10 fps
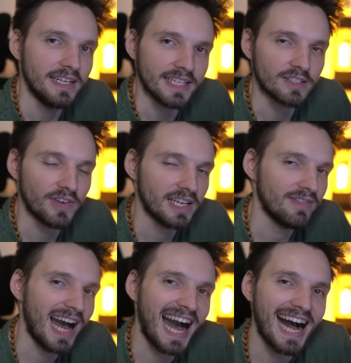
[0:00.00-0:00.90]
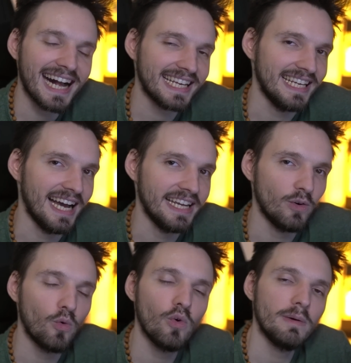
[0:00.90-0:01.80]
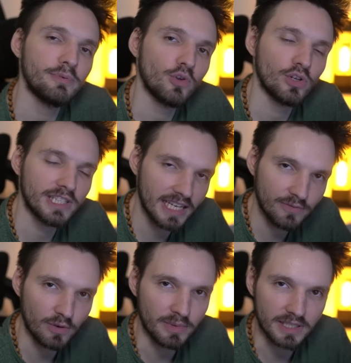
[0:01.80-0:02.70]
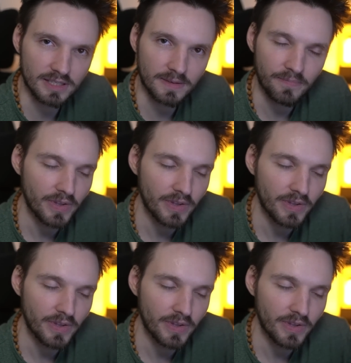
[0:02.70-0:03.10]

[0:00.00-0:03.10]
Deswegen war Haargel eine hohe Priorität für mich.